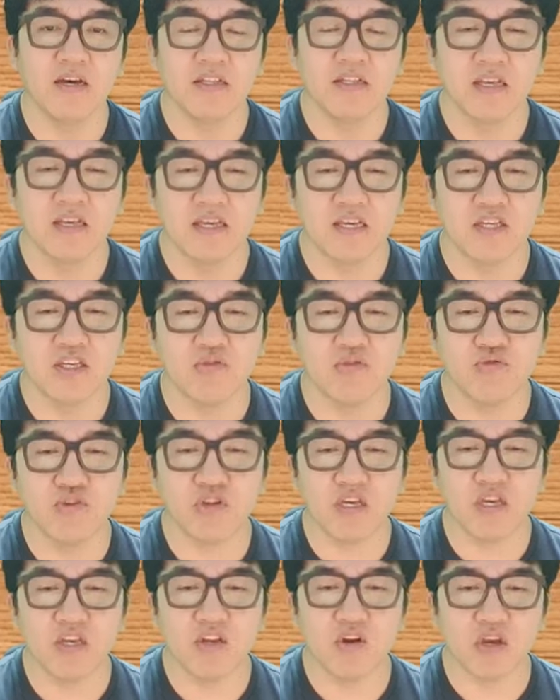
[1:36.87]
이
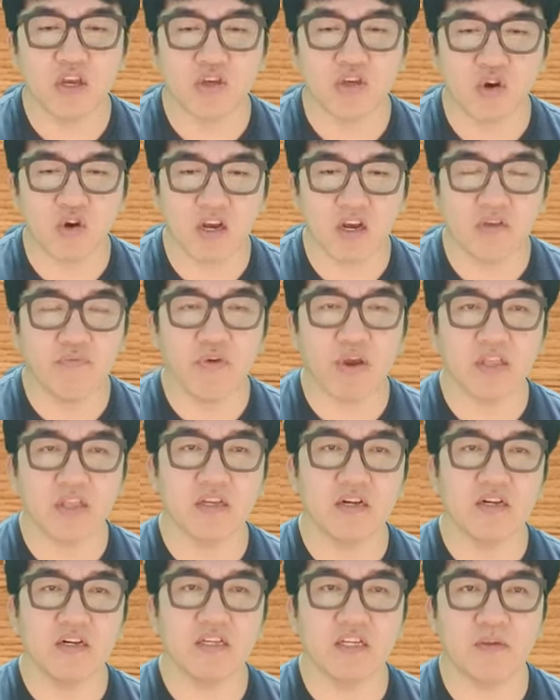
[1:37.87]
친구들이 이렇게 정확한
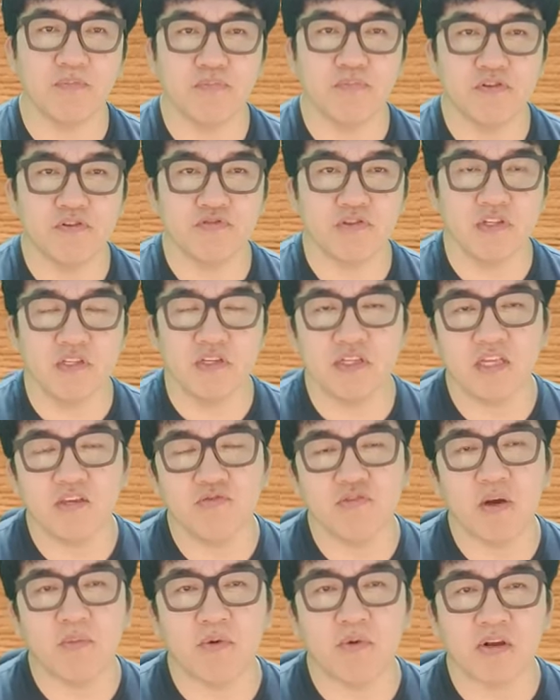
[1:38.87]
팩트를 짚을 수 있는
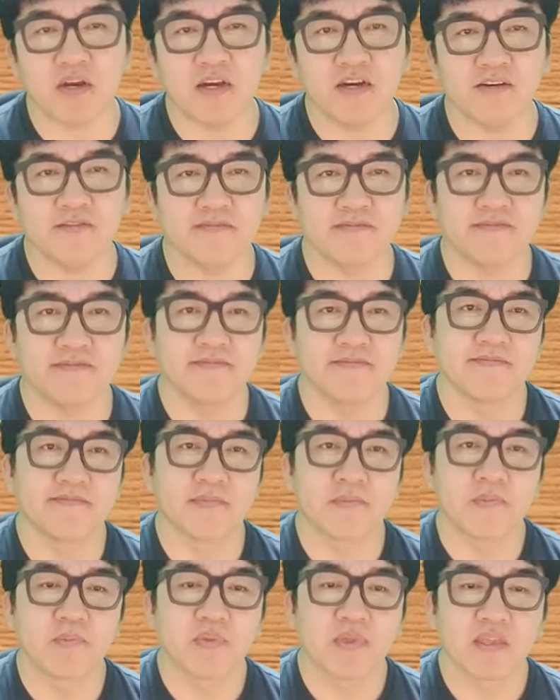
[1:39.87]
이유가 뭘까요?
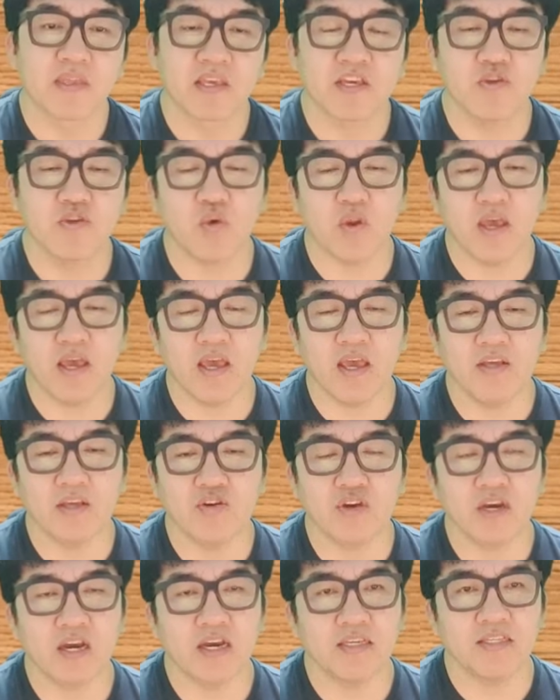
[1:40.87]
기존에
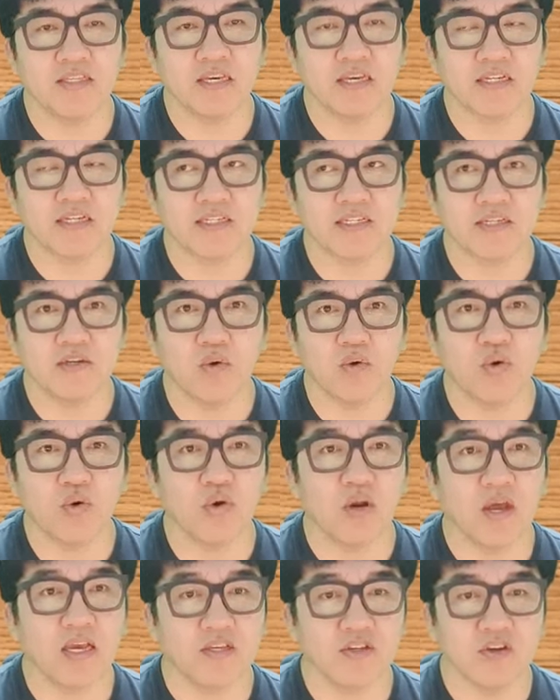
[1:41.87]
저희가 이제 그
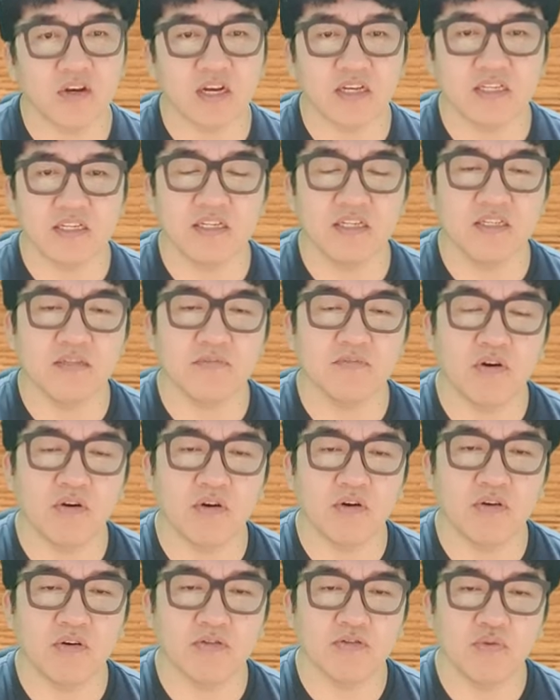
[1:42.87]
코로나 이전까지는
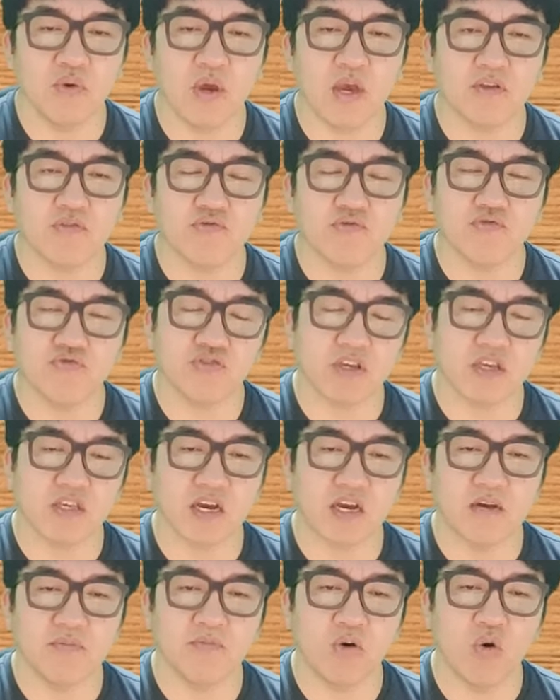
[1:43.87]
뭐 소액
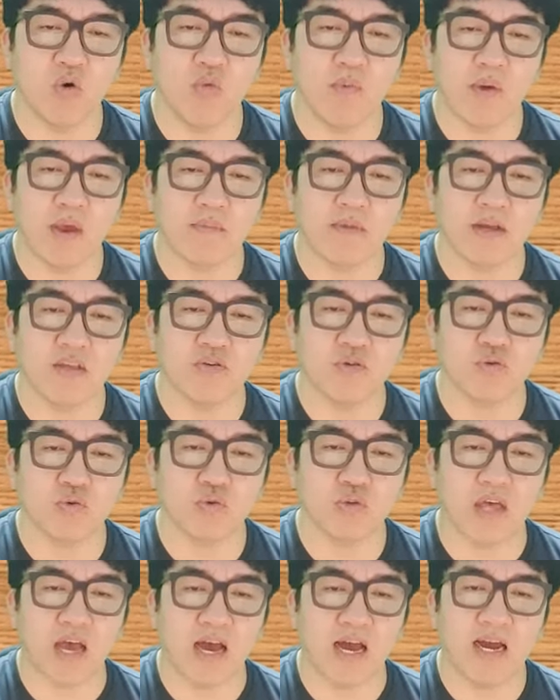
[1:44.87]
투자자가 뭐 500만
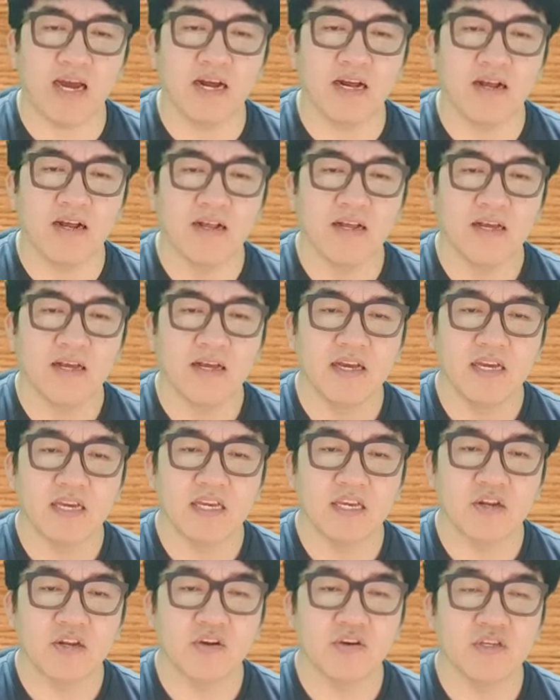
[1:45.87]
정도다.
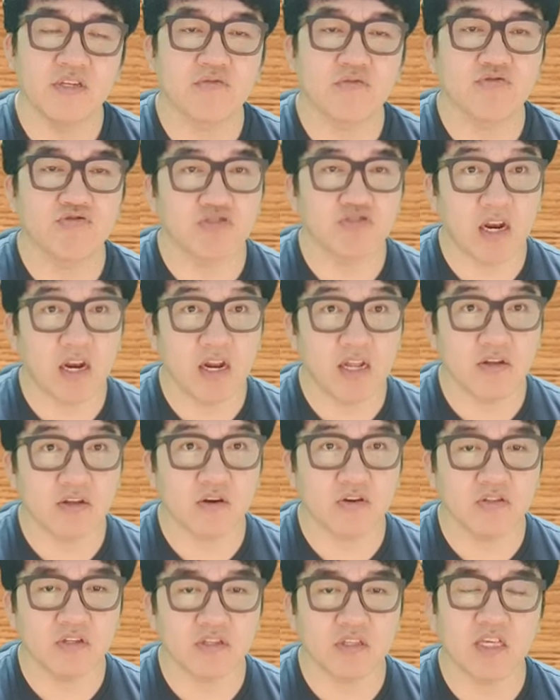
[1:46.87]
이런 식으로 추산을
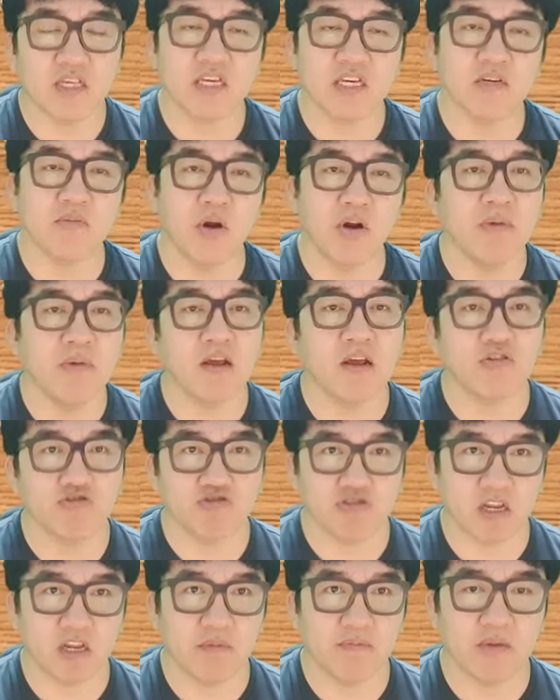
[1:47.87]
했었거든요. 근데 지금 얼마라고
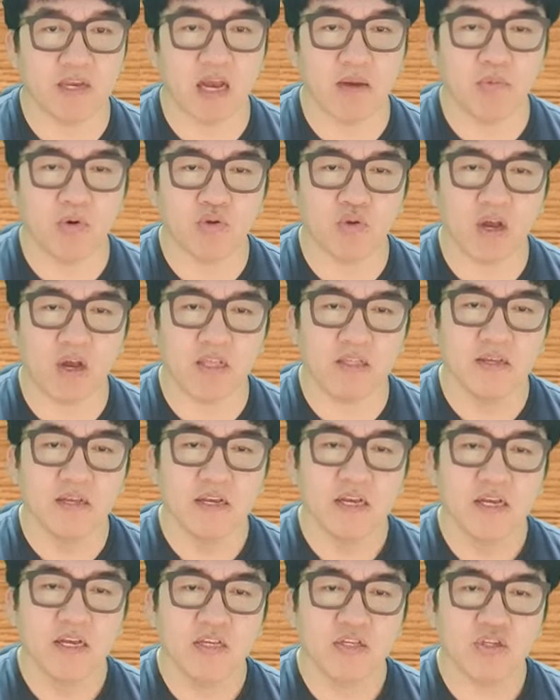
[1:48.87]
추산합니까? 보통 한1
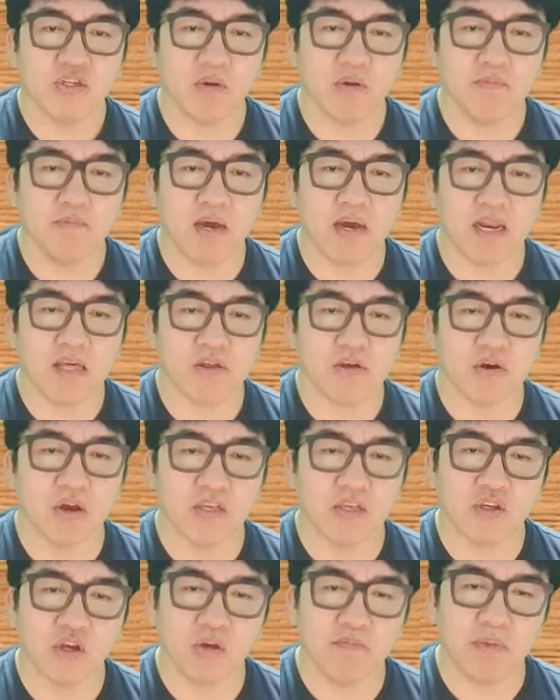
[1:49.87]
천만에서
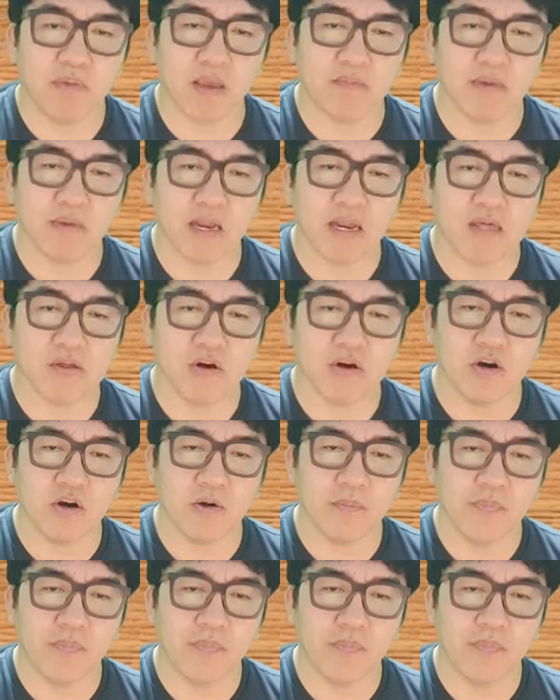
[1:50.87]
한0 0만에서